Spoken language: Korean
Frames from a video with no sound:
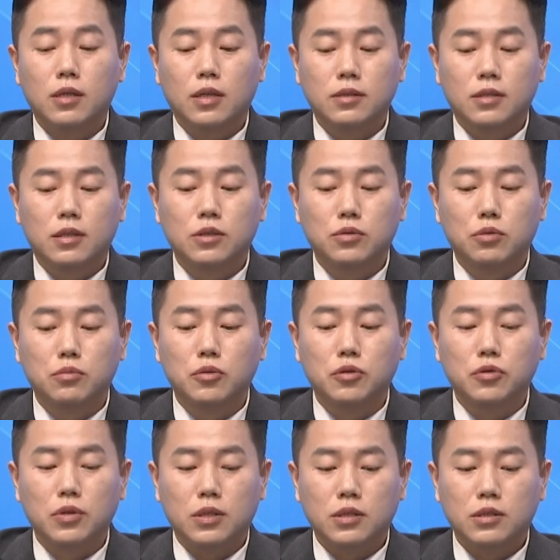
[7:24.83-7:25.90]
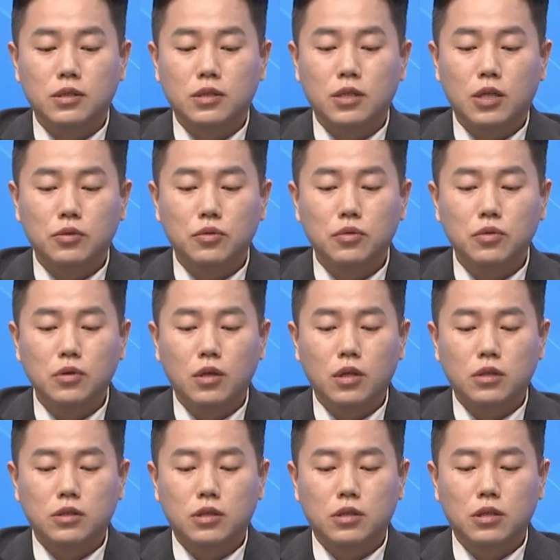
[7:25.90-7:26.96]
괜찮은 종목으로 인지를 하고
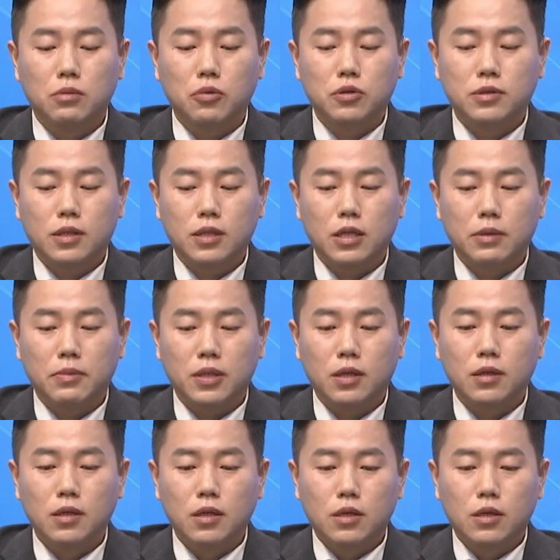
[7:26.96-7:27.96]
지켜볼 생각입니다.